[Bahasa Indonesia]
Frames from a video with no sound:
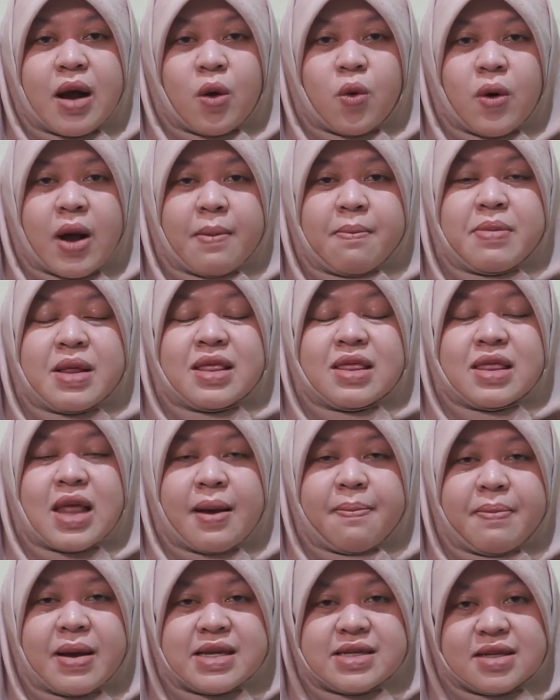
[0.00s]
bahwa
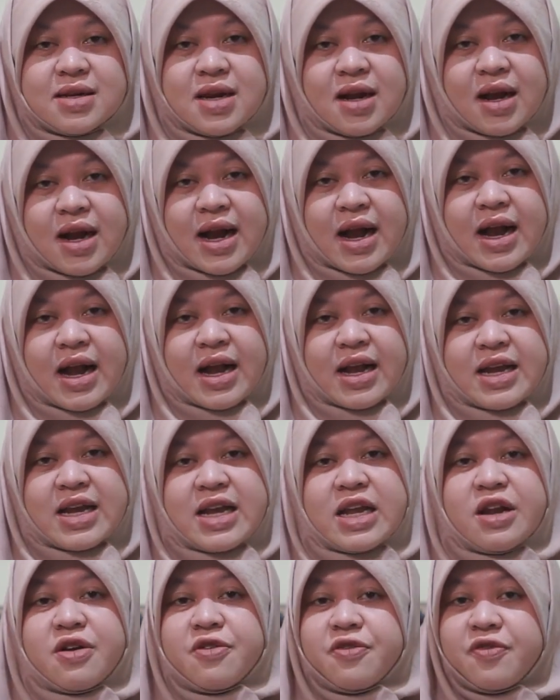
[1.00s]
betapa sedekah,
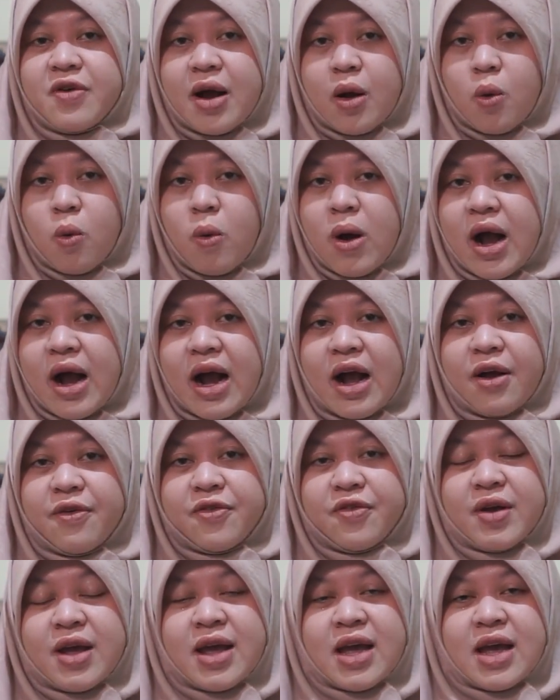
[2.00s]
infak, wakaf
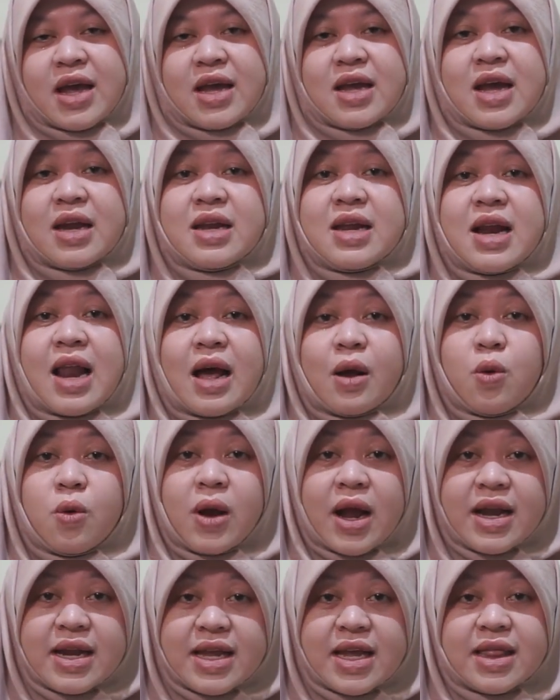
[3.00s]
yang
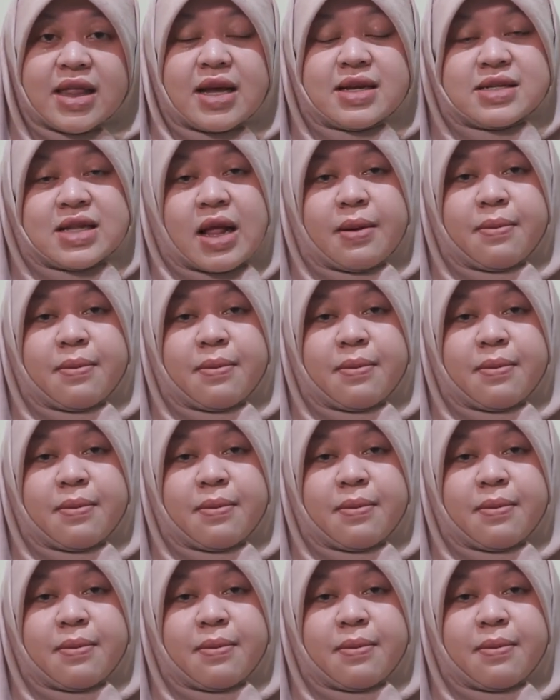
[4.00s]
dilakukan kita